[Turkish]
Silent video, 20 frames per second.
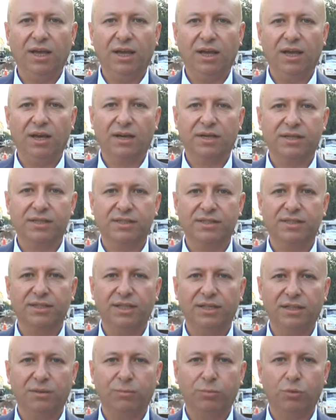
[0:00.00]

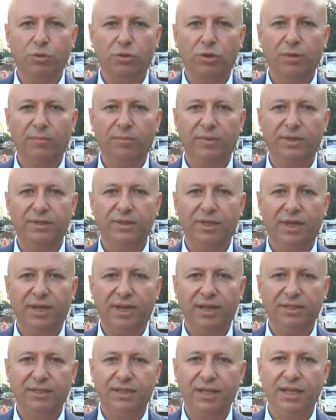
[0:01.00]
arkasından da programlar
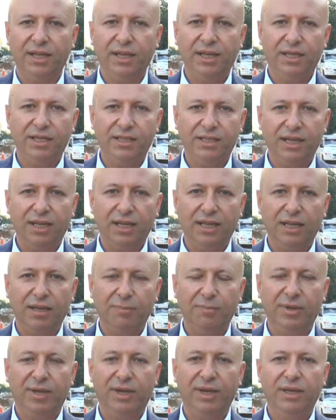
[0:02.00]
dahilinde
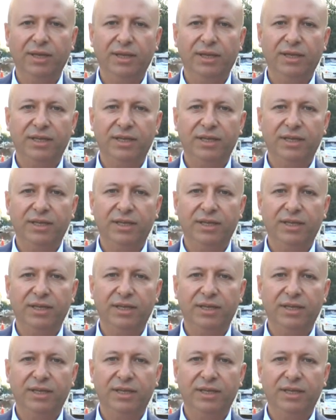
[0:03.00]
yenilemeye,